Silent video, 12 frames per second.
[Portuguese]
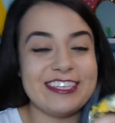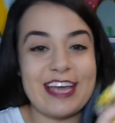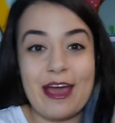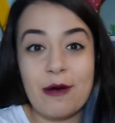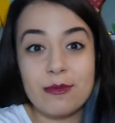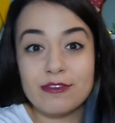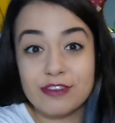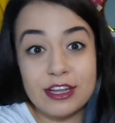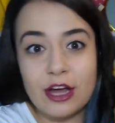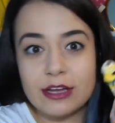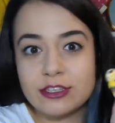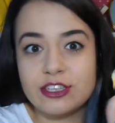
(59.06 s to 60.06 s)
Gente, é uma
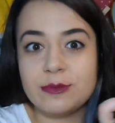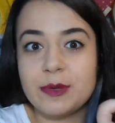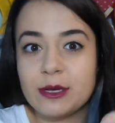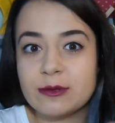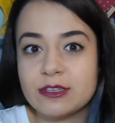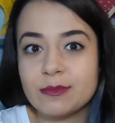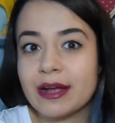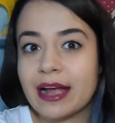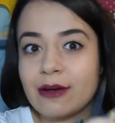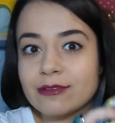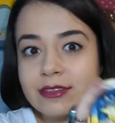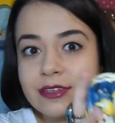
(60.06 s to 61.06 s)
overdose de Minions e uma
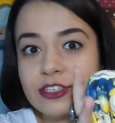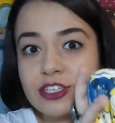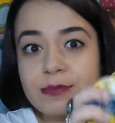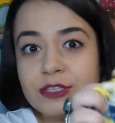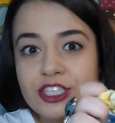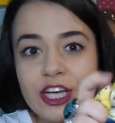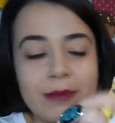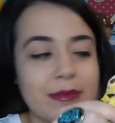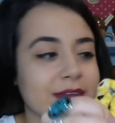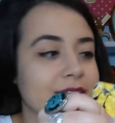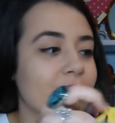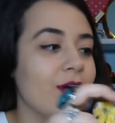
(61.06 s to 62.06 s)
calça de
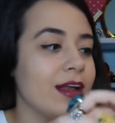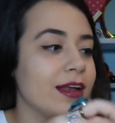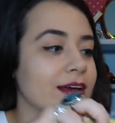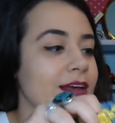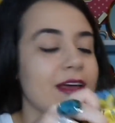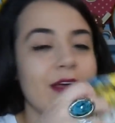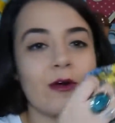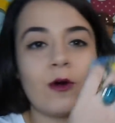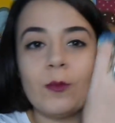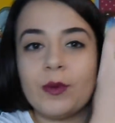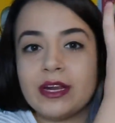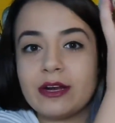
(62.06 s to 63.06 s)
pijama. Então, olha, eu
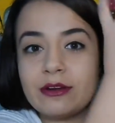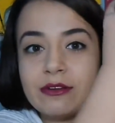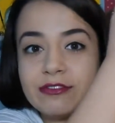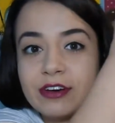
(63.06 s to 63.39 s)
comprei na